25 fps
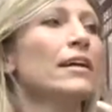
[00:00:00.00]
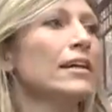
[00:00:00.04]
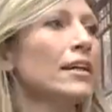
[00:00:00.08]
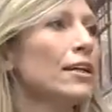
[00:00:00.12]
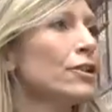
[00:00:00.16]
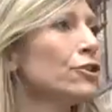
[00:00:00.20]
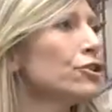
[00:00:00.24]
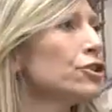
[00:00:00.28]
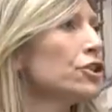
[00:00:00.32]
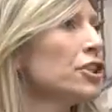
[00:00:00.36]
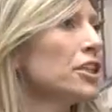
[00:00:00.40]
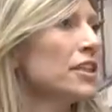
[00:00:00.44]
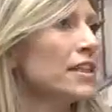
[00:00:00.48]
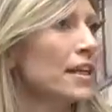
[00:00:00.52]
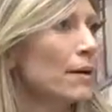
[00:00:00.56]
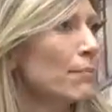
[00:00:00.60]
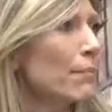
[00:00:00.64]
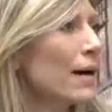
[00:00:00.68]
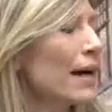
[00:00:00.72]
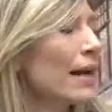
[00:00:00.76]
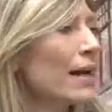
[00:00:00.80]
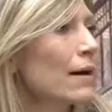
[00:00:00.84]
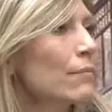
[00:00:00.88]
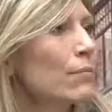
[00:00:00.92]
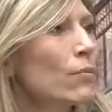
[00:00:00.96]
il
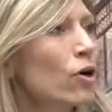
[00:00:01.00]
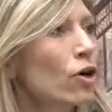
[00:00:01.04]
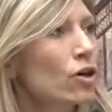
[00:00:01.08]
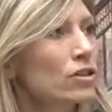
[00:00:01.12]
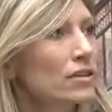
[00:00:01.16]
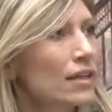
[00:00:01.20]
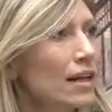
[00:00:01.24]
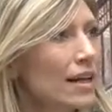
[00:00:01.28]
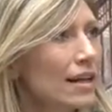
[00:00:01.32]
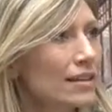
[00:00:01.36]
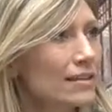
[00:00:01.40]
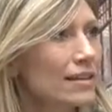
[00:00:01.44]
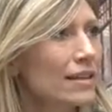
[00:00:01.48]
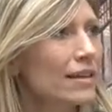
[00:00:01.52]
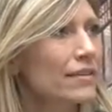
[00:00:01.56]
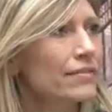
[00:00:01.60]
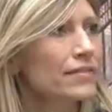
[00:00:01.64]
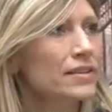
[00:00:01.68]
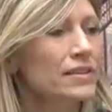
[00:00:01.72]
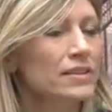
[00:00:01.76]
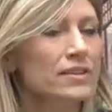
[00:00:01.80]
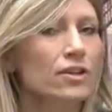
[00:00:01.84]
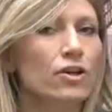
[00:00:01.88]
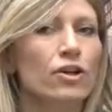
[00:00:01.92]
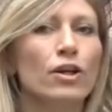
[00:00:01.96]
cinema, la moda, la
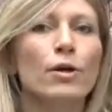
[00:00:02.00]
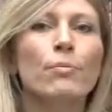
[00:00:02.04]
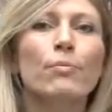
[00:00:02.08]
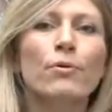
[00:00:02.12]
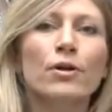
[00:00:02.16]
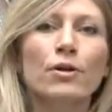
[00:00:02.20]
televisione,